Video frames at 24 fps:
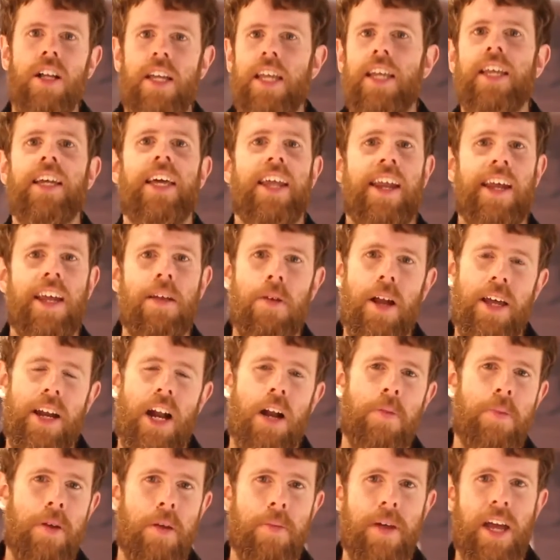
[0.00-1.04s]
increíble
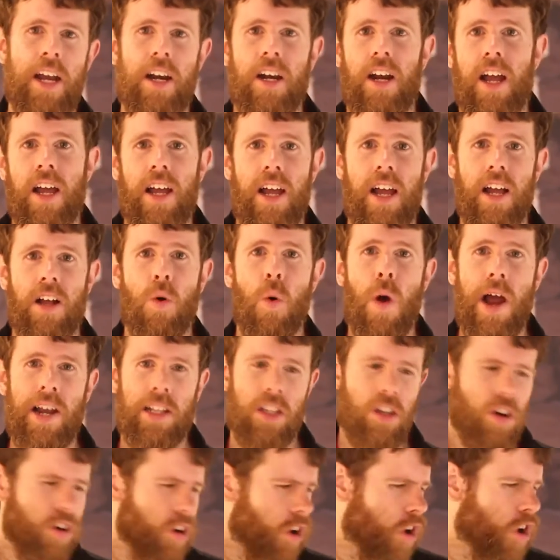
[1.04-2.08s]
en el primer eh,
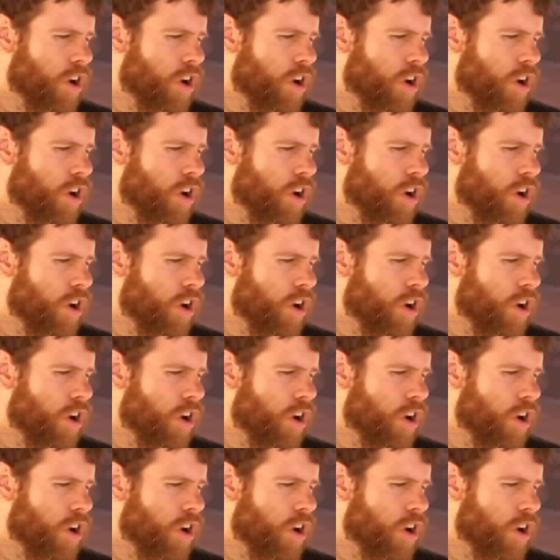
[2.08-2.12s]
cuarto.